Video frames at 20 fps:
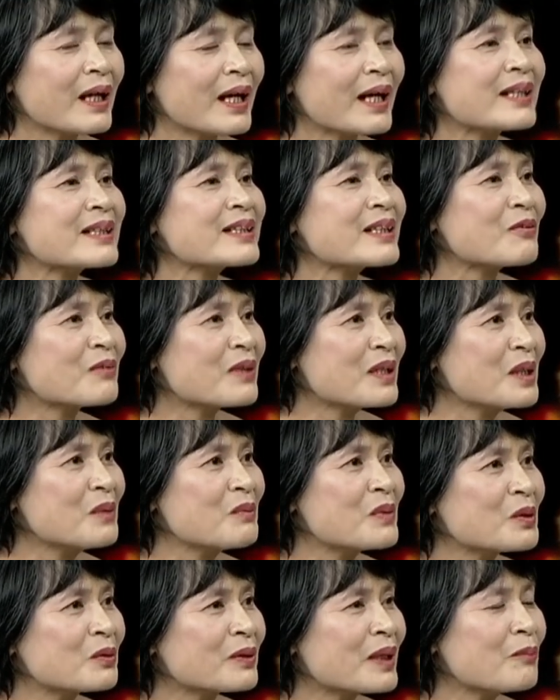ăn xong
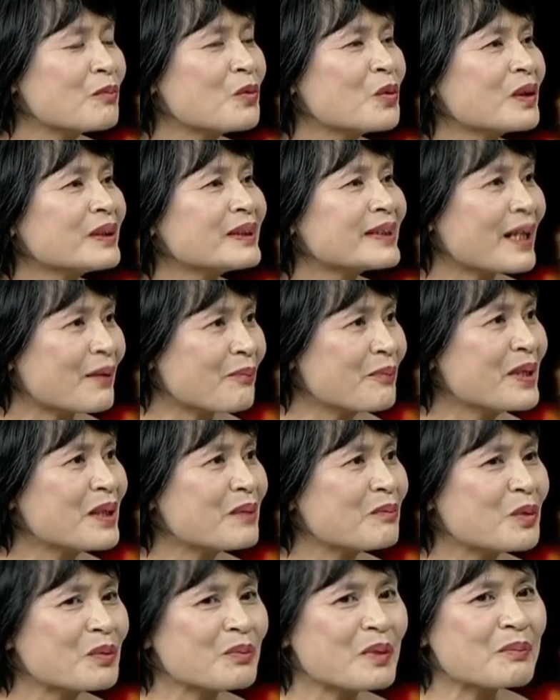cơm mà chúng ta muốn tráng miệng
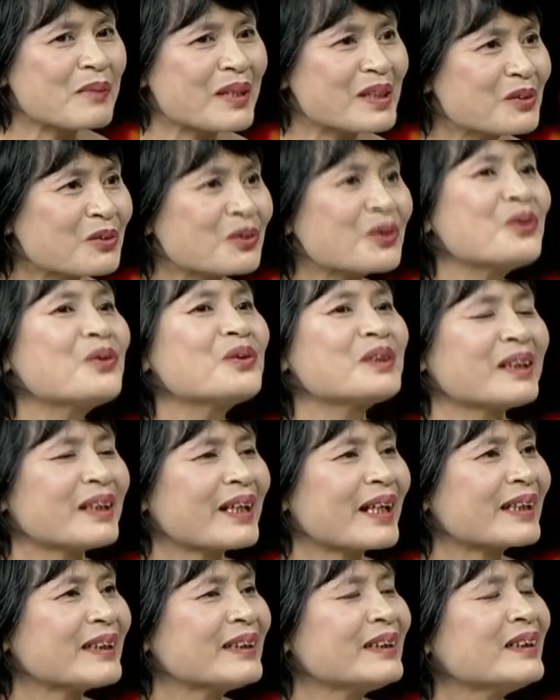một miếng bánh trung thu chẳng
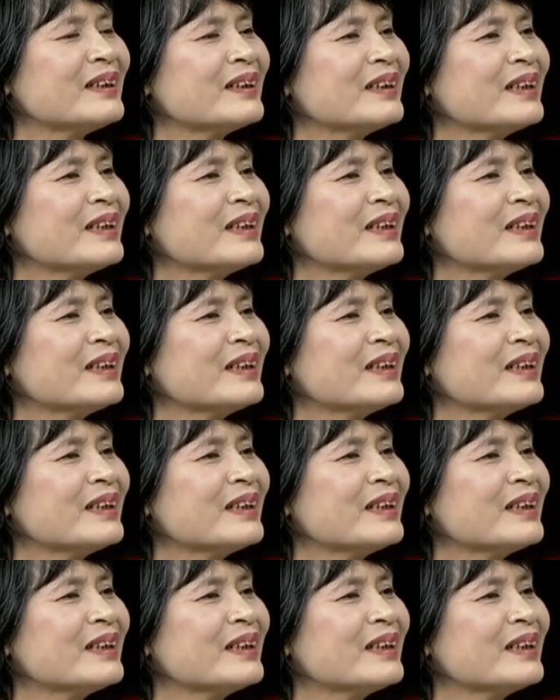hạn thì